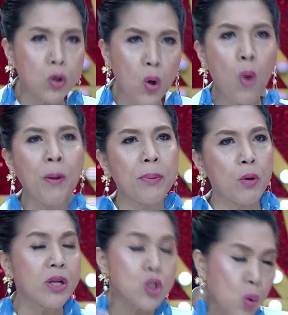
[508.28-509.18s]
โกลเป็นผิ
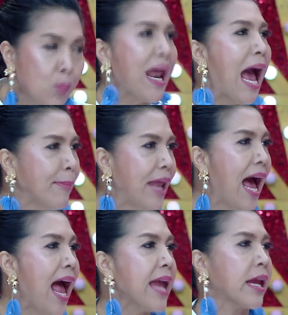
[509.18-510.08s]
วที่ชุ่มน้ำ
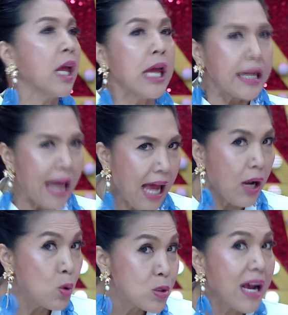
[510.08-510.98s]
ได้ถ้า
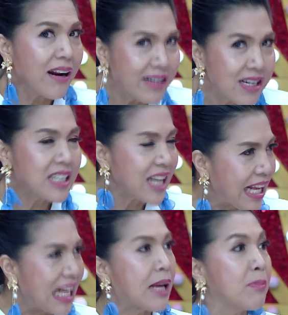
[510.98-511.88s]
เรารู้จักเลือกใช้
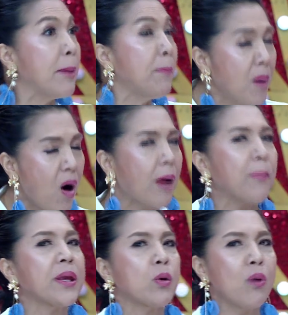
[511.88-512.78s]
ครีมที่เหมาะกับ
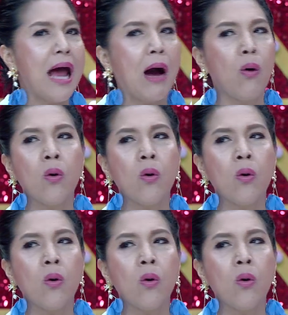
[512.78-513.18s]
ผิวเรา